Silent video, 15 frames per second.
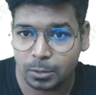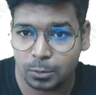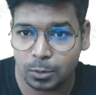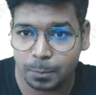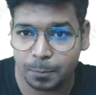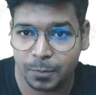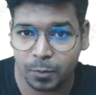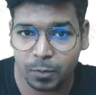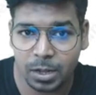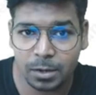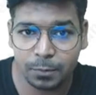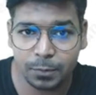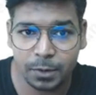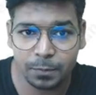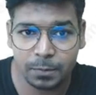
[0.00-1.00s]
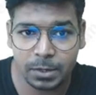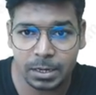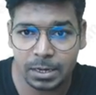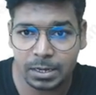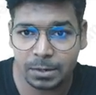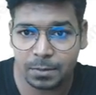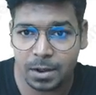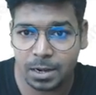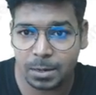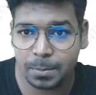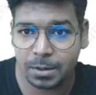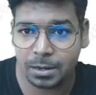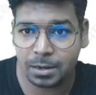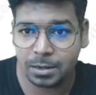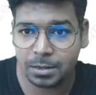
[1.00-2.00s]
तो 150 डिवाइडेड
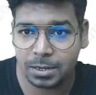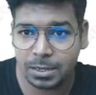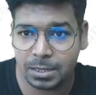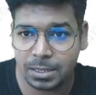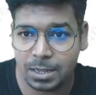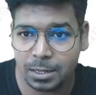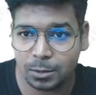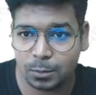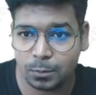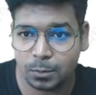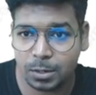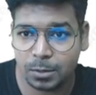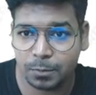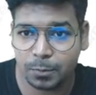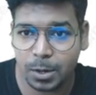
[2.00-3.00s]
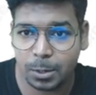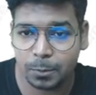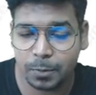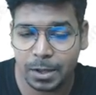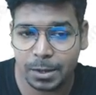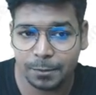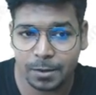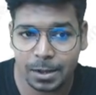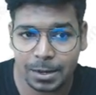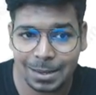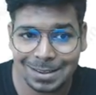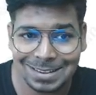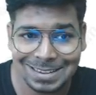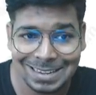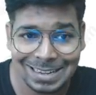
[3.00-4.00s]
बाई 100 किया तो 1.5 आ
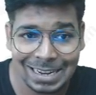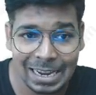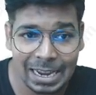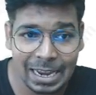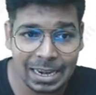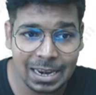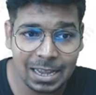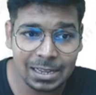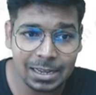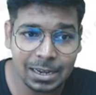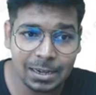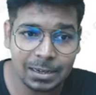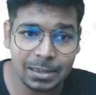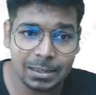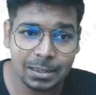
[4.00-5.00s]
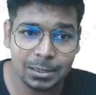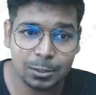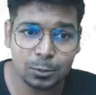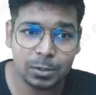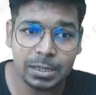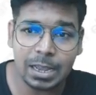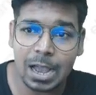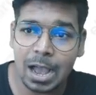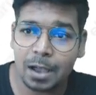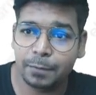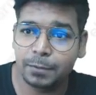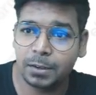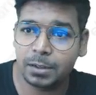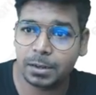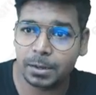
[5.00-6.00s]
गया एन आई एन टी ए जो कि
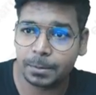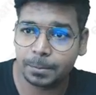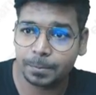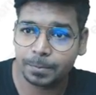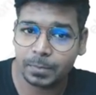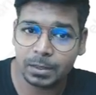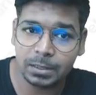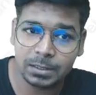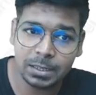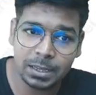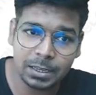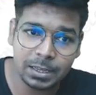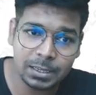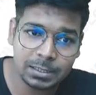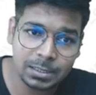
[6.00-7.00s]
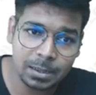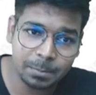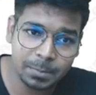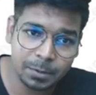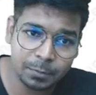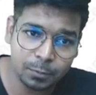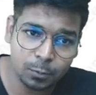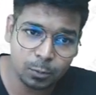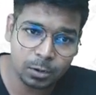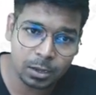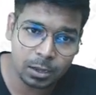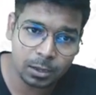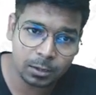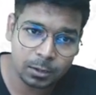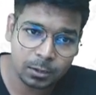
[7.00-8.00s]
आफ्टर है ये केस था बिफोर
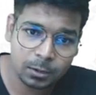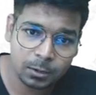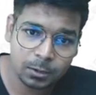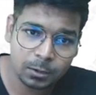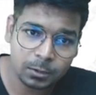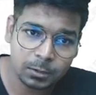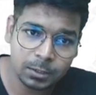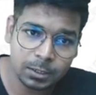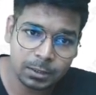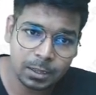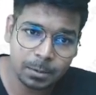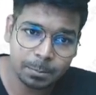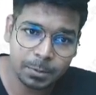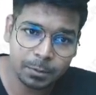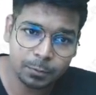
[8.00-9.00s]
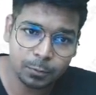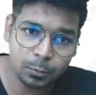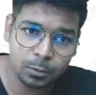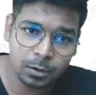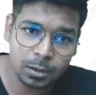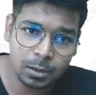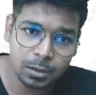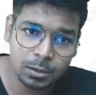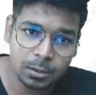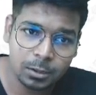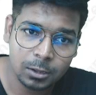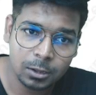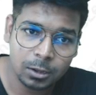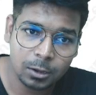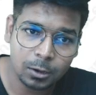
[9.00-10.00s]
का ये था बिफोर का
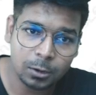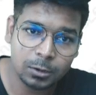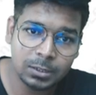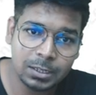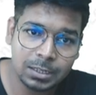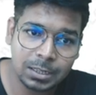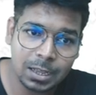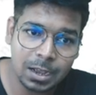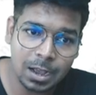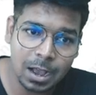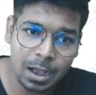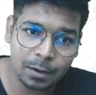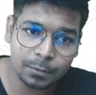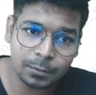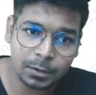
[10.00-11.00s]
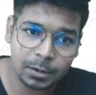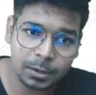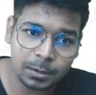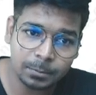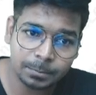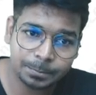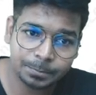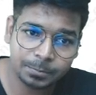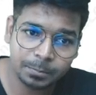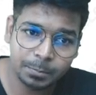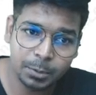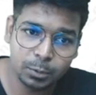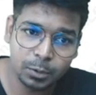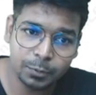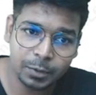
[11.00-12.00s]
और ये था आफ्टर का
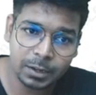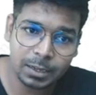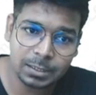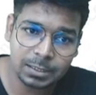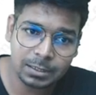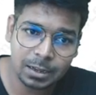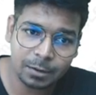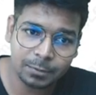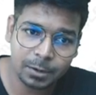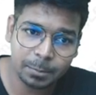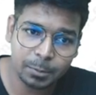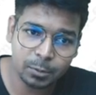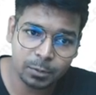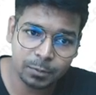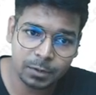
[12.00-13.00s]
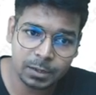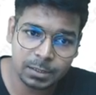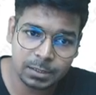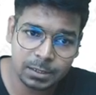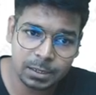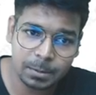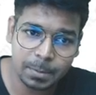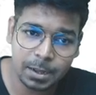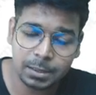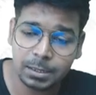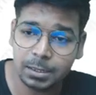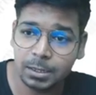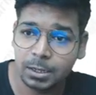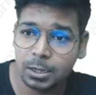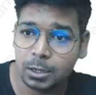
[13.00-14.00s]
प्योरीफिकेशन आफ्टर प्योरीफिकेशन की
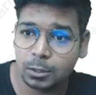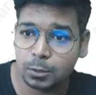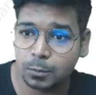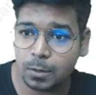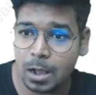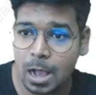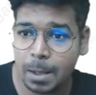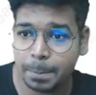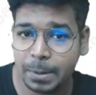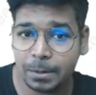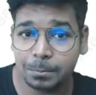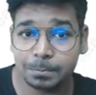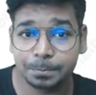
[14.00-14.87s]
बात है तो वहाँ पे